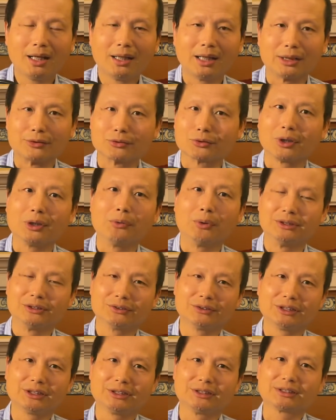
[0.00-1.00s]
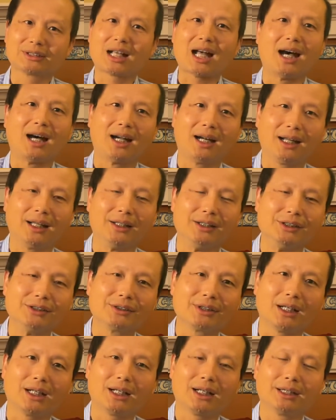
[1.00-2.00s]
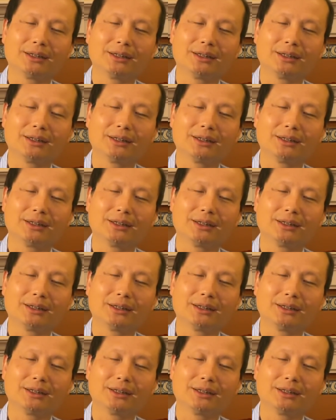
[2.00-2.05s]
呃，所以我就去查了一下